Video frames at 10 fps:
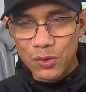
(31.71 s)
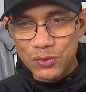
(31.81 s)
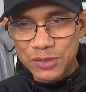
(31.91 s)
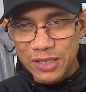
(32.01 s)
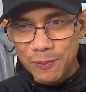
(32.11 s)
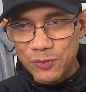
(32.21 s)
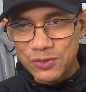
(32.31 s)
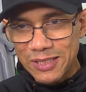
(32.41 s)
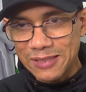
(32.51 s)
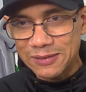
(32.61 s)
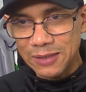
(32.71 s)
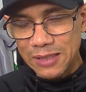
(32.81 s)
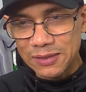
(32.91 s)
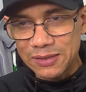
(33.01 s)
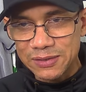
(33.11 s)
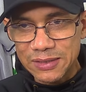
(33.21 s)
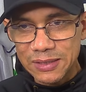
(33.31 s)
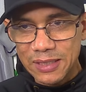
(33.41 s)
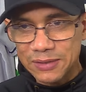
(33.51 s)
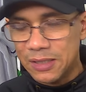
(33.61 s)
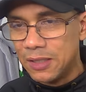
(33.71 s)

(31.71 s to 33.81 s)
los equipos de las grandes ligas.